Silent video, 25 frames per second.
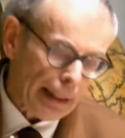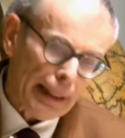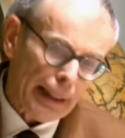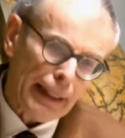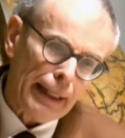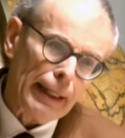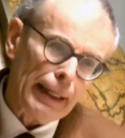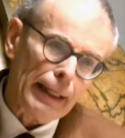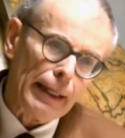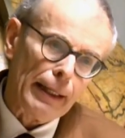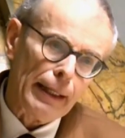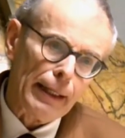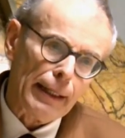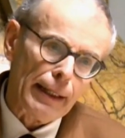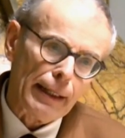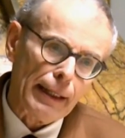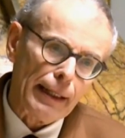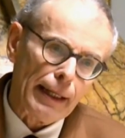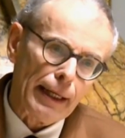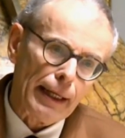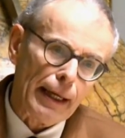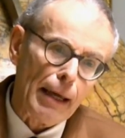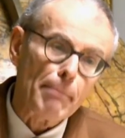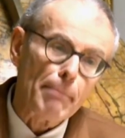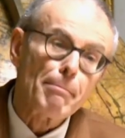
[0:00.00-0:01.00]

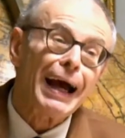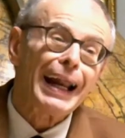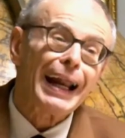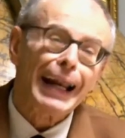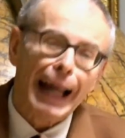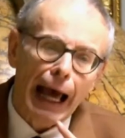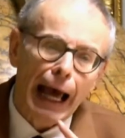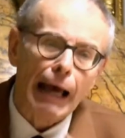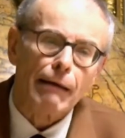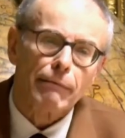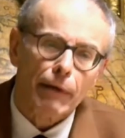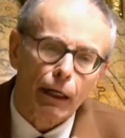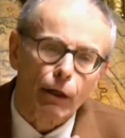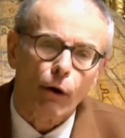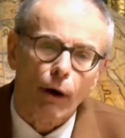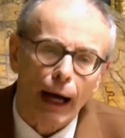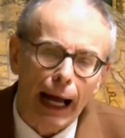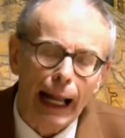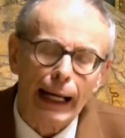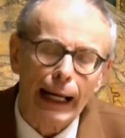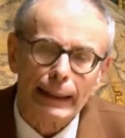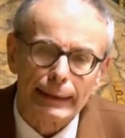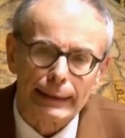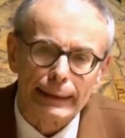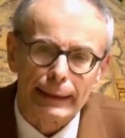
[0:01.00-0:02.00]
eh, emanavano
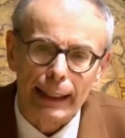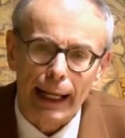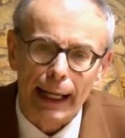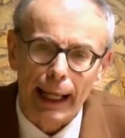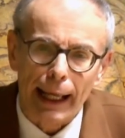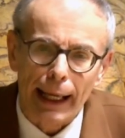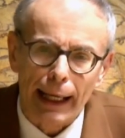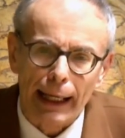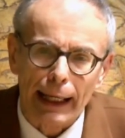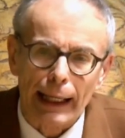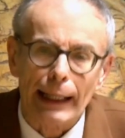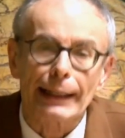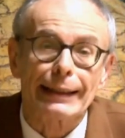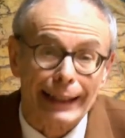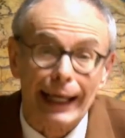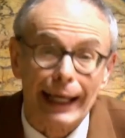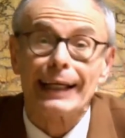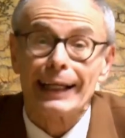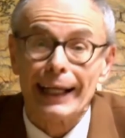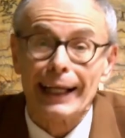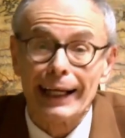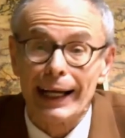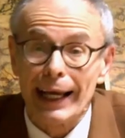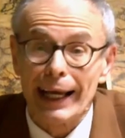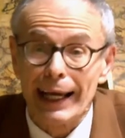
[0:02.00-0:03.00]
altri
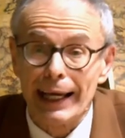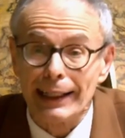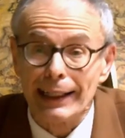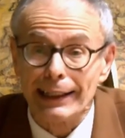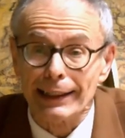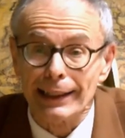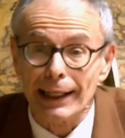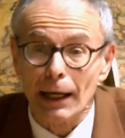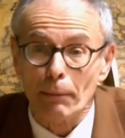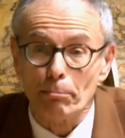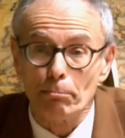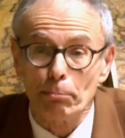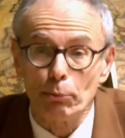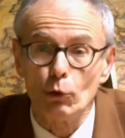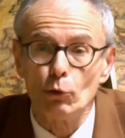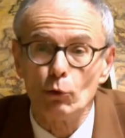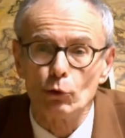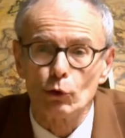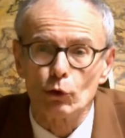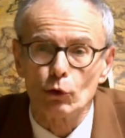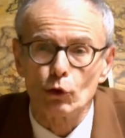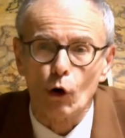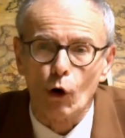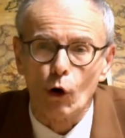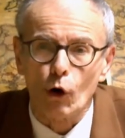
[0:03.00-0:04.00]
decreti
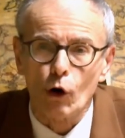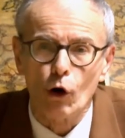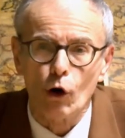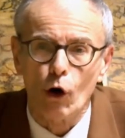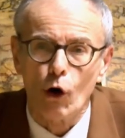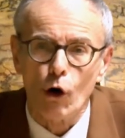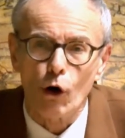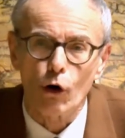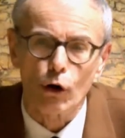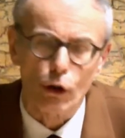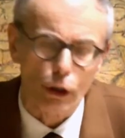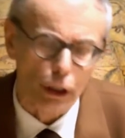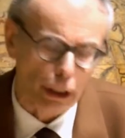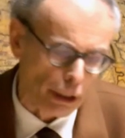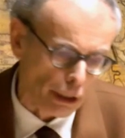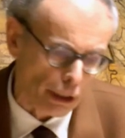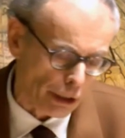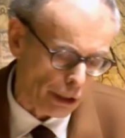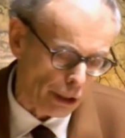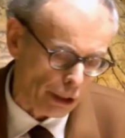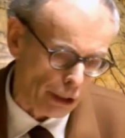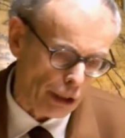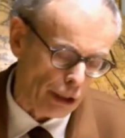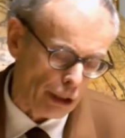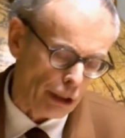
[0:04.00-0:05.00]
appunto con
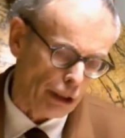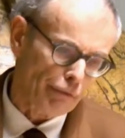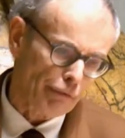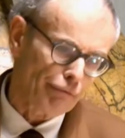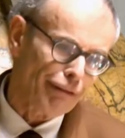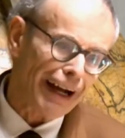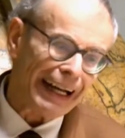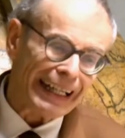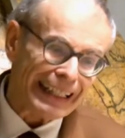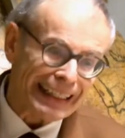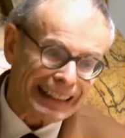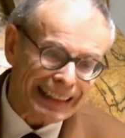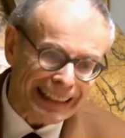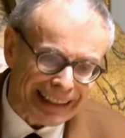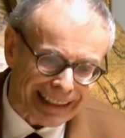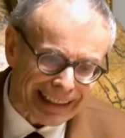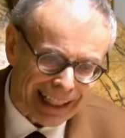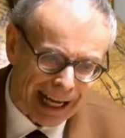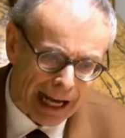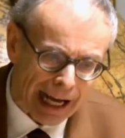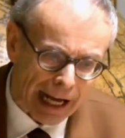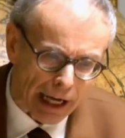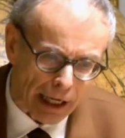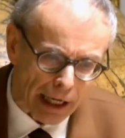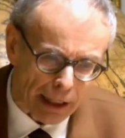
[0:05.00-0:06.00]
eh,
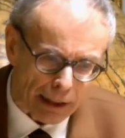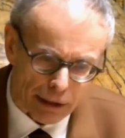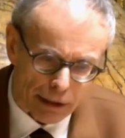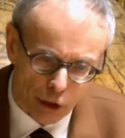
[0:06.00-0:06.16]
validità